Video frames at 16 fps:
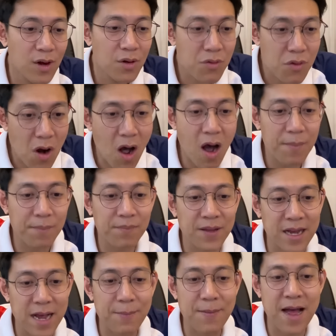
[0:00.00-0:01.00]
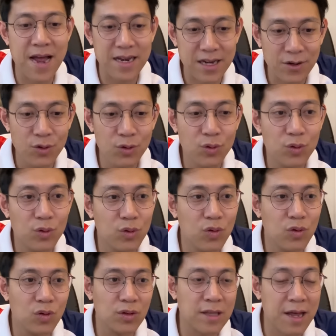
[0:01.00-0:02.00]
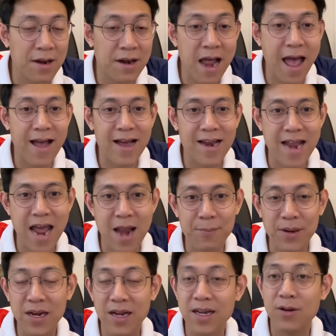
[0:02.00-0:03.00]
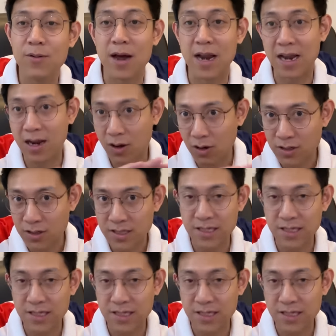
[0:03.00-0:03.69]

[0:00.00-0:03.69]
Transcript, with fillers: รอบนะครับอ่ะเดี๋ยวดูตารางคะแนนไปเลยดีกว่าแล้วเราก็จะ